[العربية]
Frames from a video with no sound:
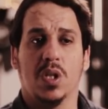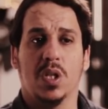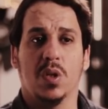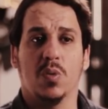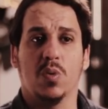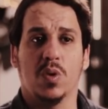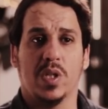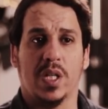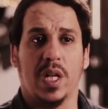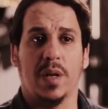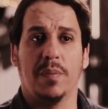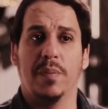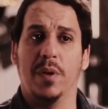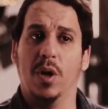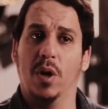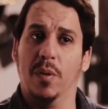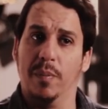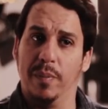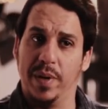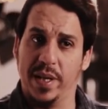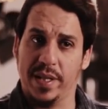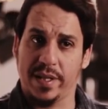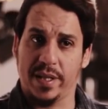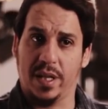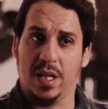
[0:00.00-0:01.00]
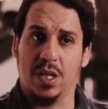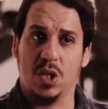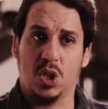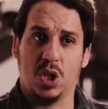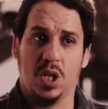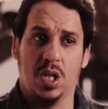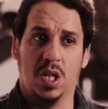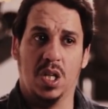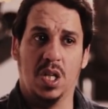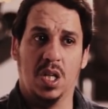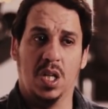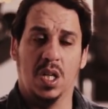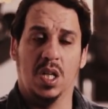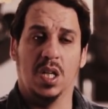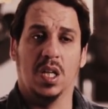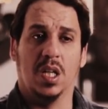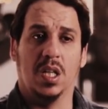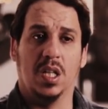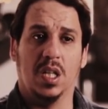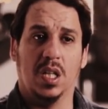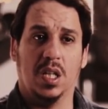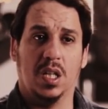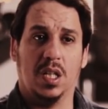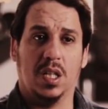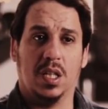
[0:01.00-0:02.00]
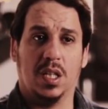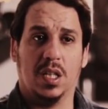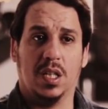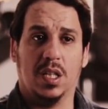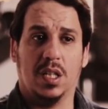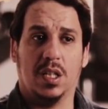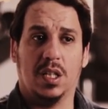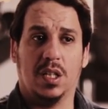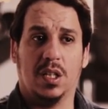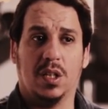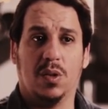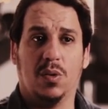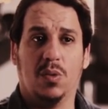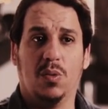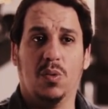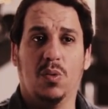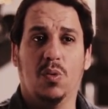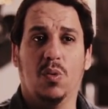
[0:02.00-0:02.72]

نوصل بهم ميساج آه،